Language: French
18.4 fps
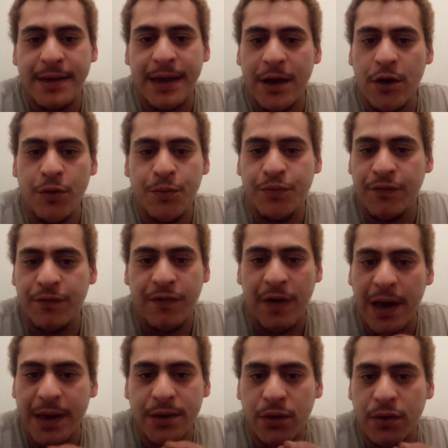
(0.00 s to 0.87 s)
Si on
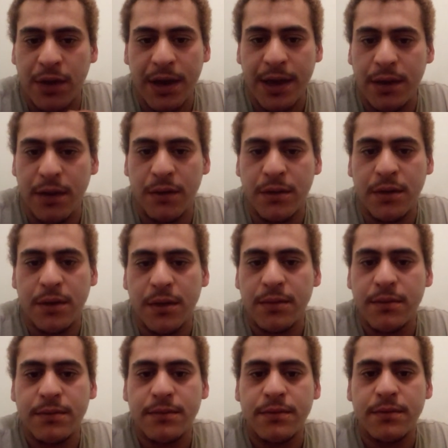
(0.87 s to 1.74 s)
remplit plus le
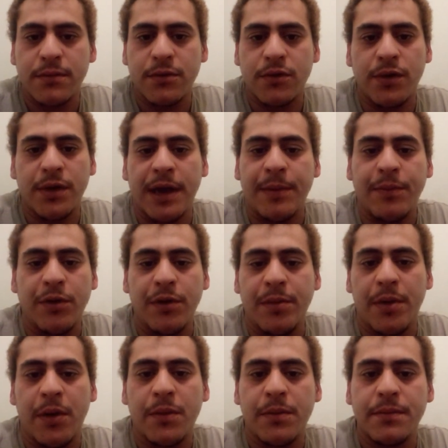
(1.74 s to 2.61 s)
confessionnal, il n'y
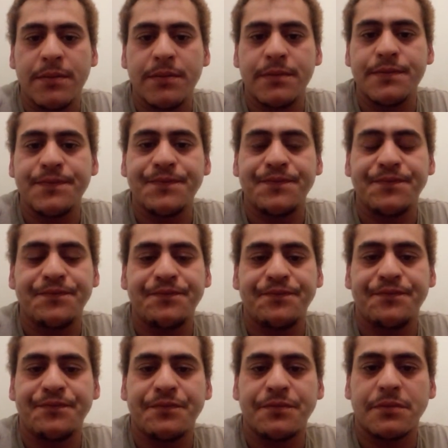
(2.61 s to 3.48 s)
a plus de quête.
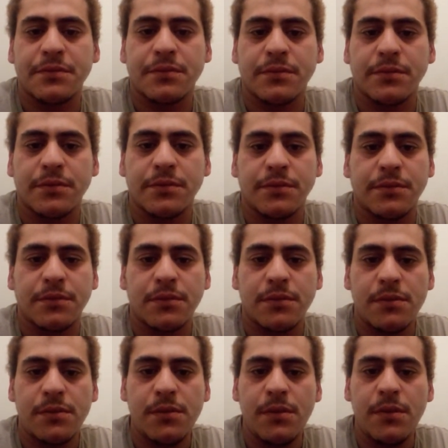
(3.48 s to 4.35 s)

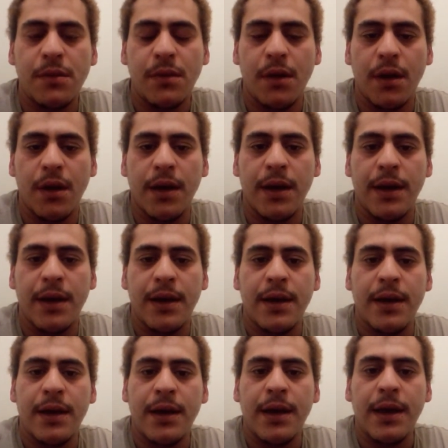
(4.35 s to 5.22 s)
Ils en ont
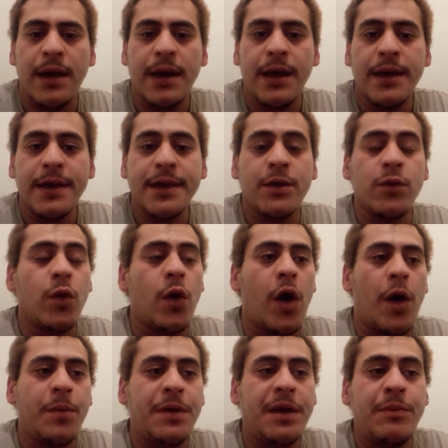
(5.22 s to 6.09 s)
besoin pour
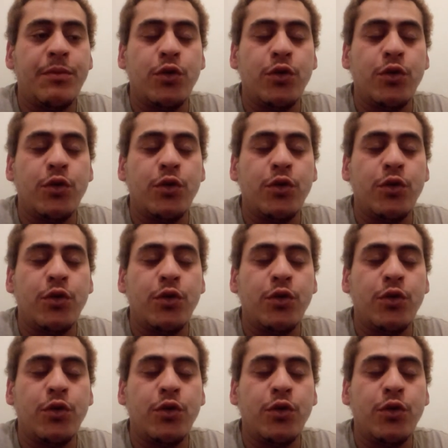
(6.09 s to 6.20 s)
vivre.